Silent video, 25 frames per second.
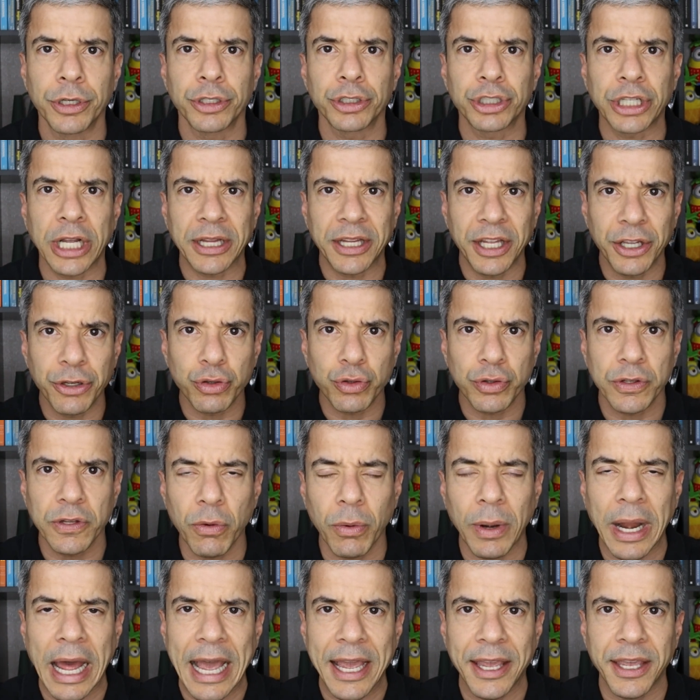Já deixa o
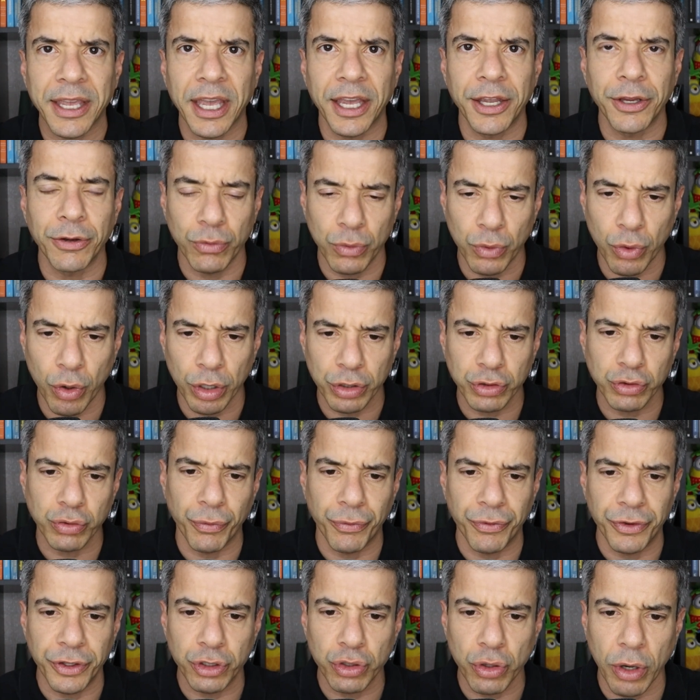seu like aí no
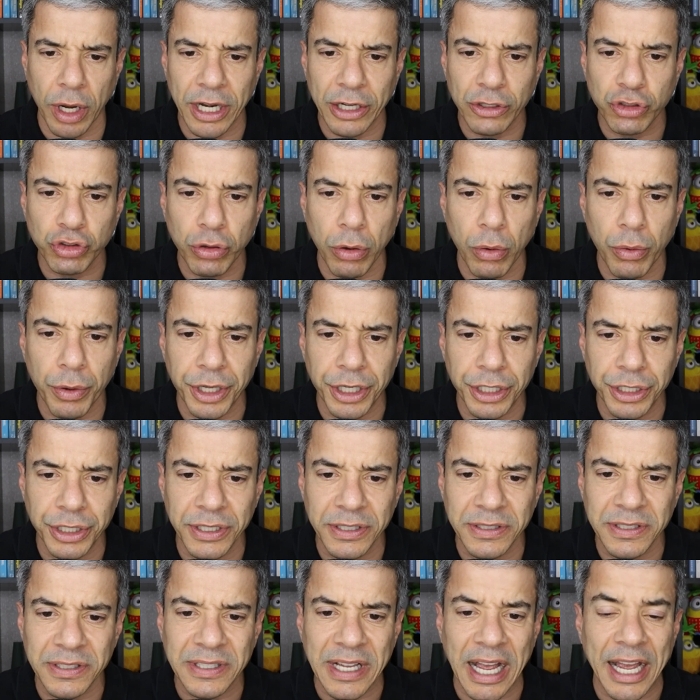nosso vídeo. Olha só o que
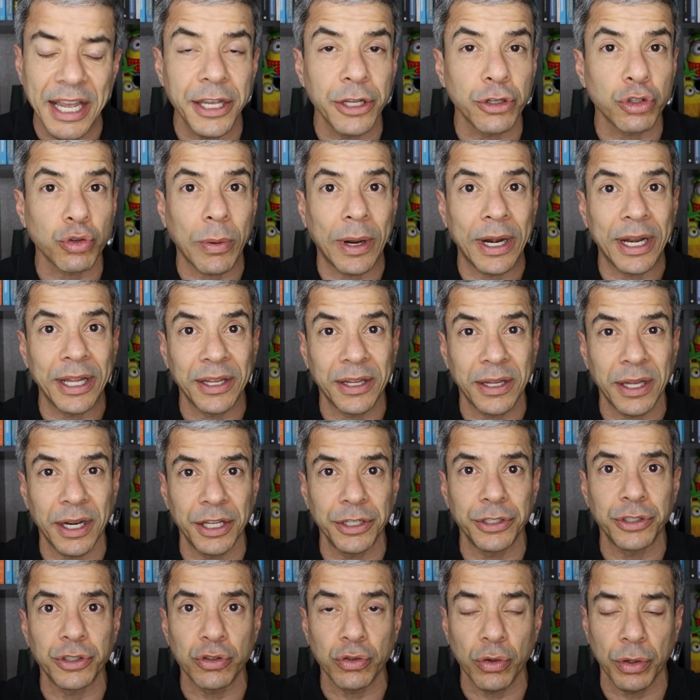diz Isaías
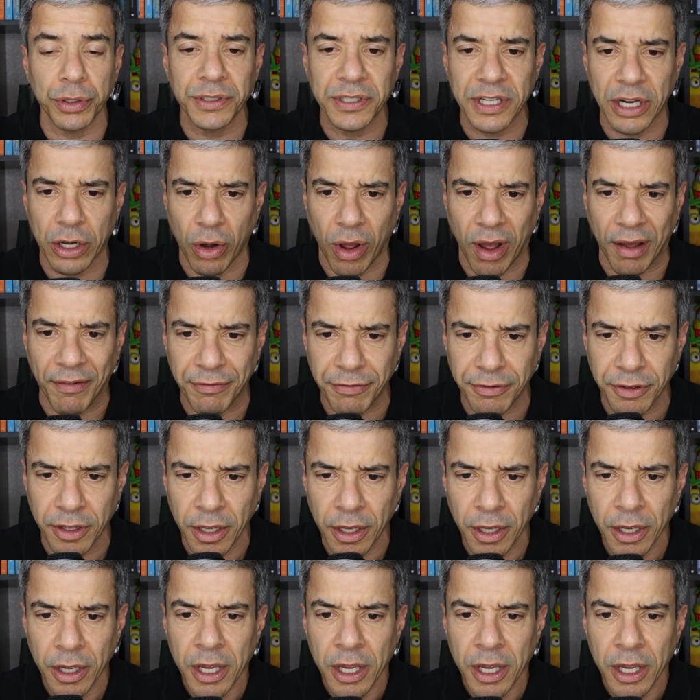43, 18, 19.